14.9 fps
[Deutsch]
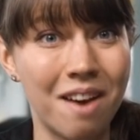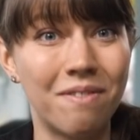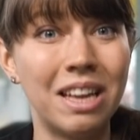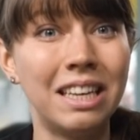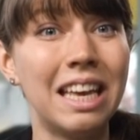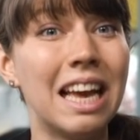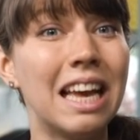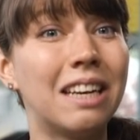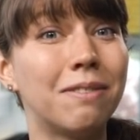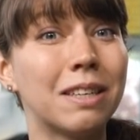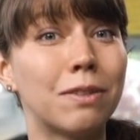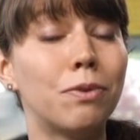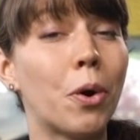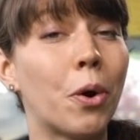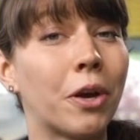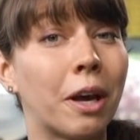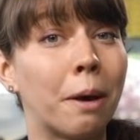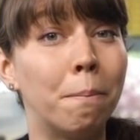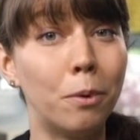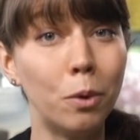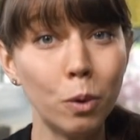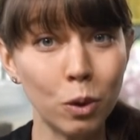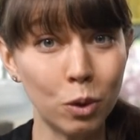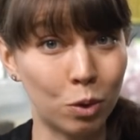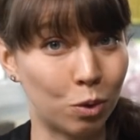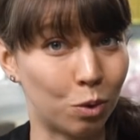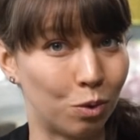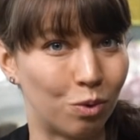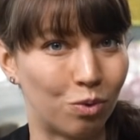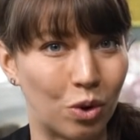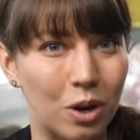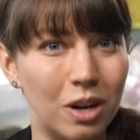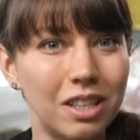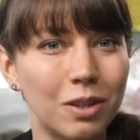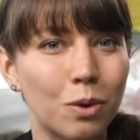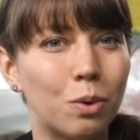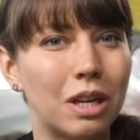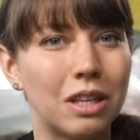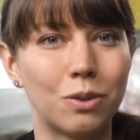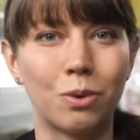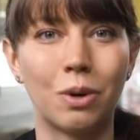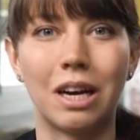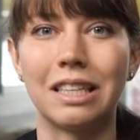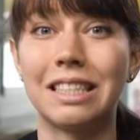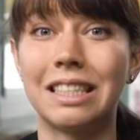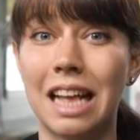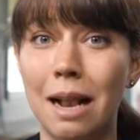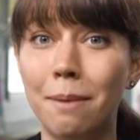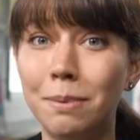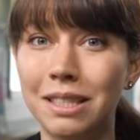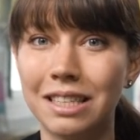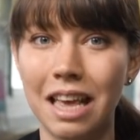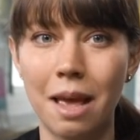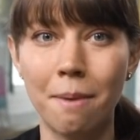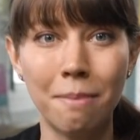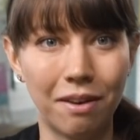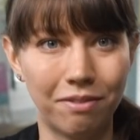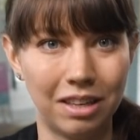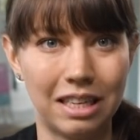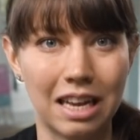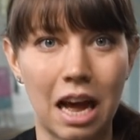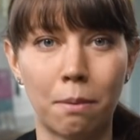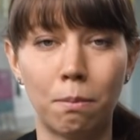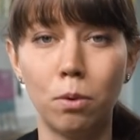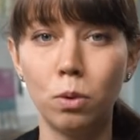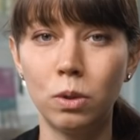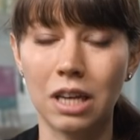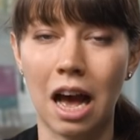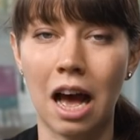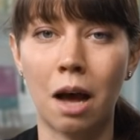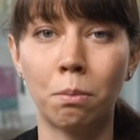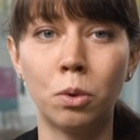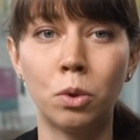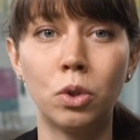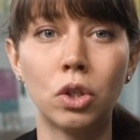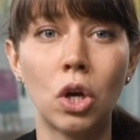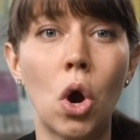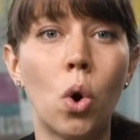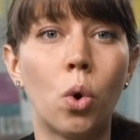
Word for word: Wenn ihr etwas für euer Blut tun wollt oder sogar selbst immer wieder an Blutarmut